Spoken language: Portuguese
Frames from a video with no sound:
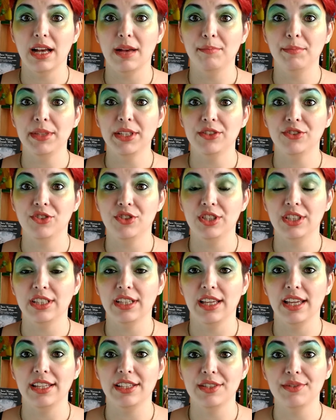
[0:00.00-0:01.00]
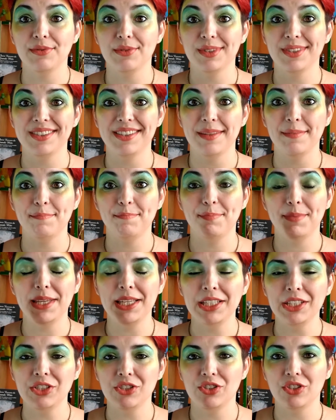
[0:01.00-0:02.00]
A minha dica é que você
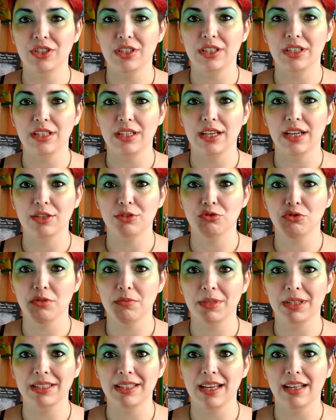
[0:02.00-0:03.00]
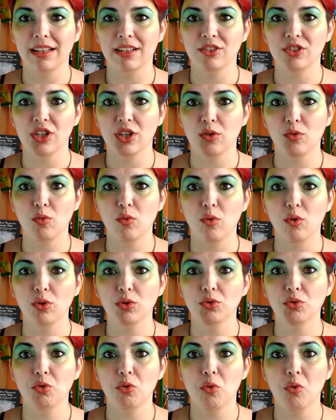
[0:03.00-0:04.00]
pinte a sua mandala de
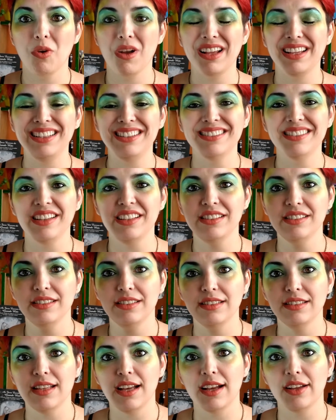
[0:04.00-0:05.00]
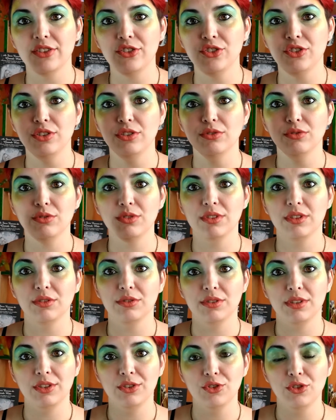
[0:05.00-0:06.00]
acordo com a intensidade dos
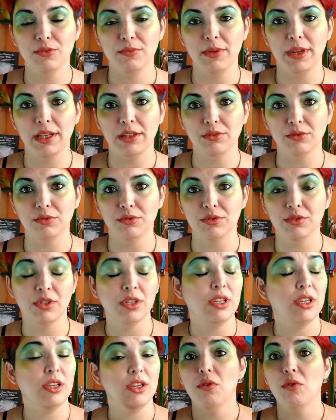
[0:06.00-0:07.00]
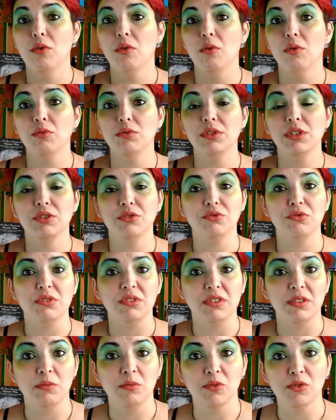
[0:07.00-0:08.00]
seus sentimentos, ou das
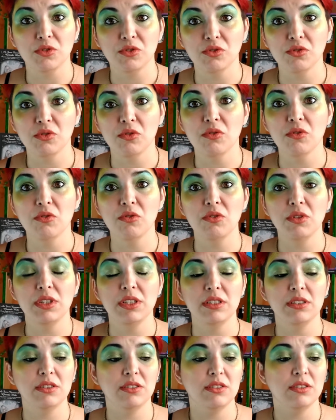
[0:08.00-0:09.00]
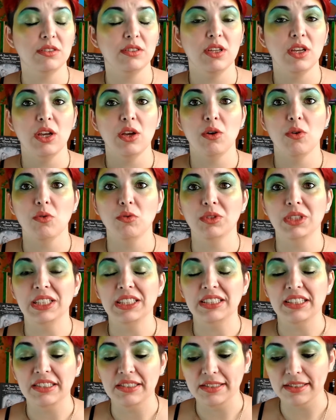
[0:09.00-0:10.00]
suas emoções, ou da
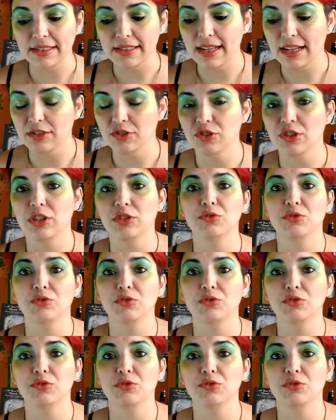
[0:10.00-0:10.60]
intensidade